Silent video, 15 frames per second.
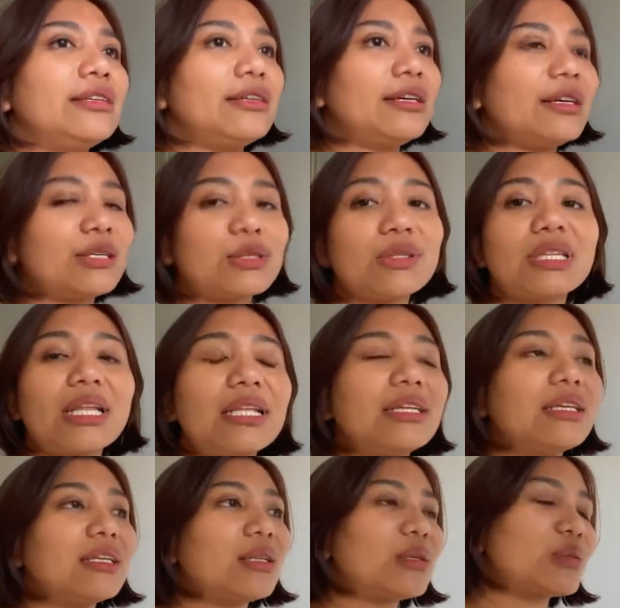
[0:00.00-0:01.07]
Nah, sudah tadi
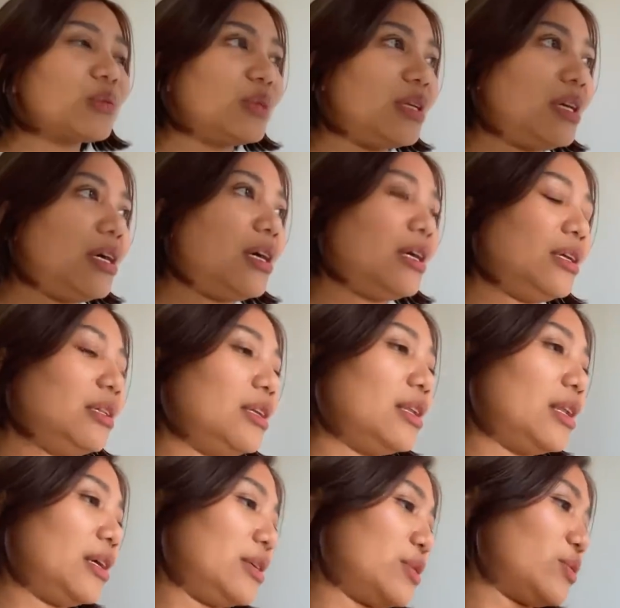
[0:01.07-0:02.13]
kita sudah
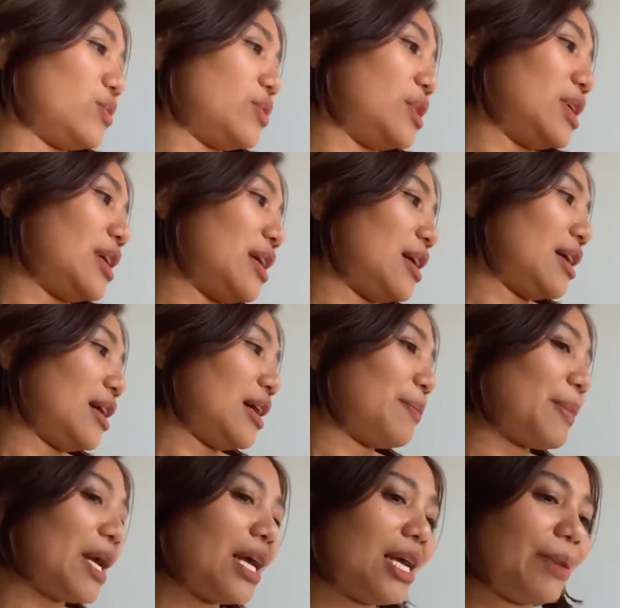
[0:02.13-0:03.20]
inilah sudah
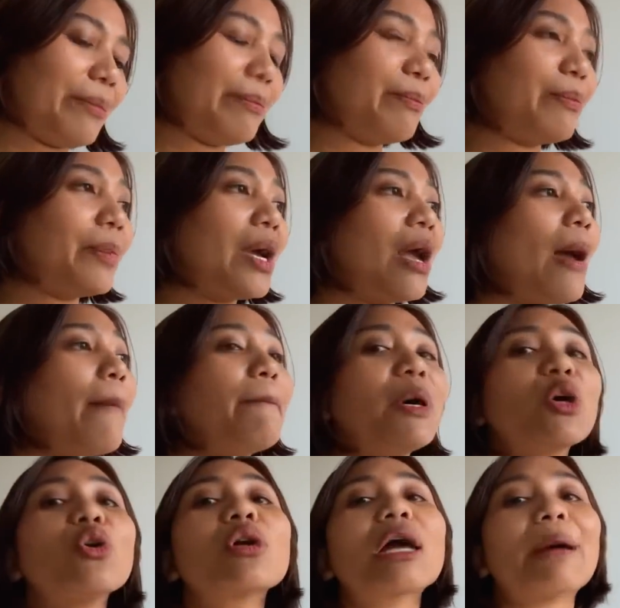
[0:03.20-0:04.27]
apa?
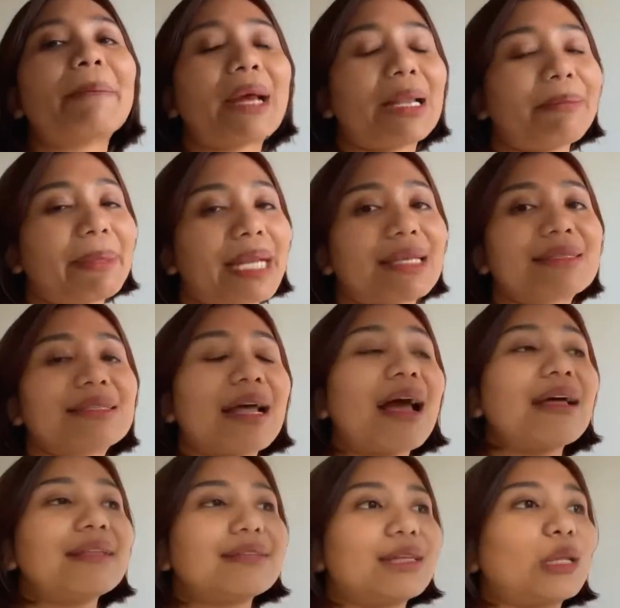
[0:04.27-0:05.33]
mengungkapkan
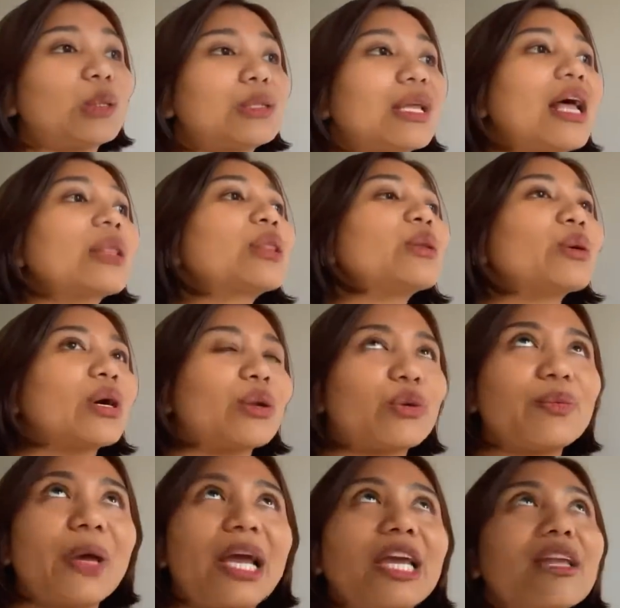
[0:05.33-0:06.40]
perasaan satu-satu ke
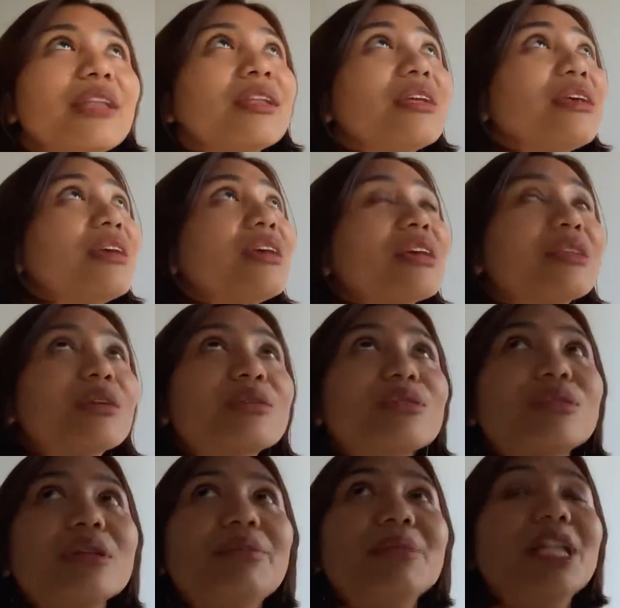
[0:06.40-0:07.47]
rumah ini. Kita
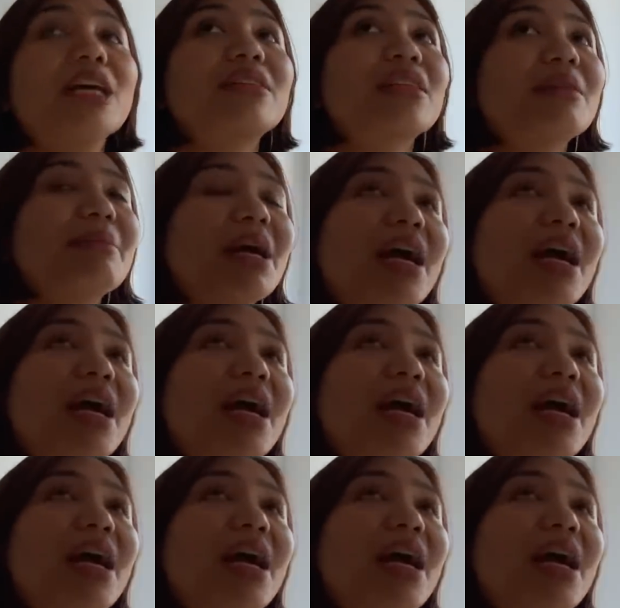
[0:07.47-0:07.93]
sudah bilang terima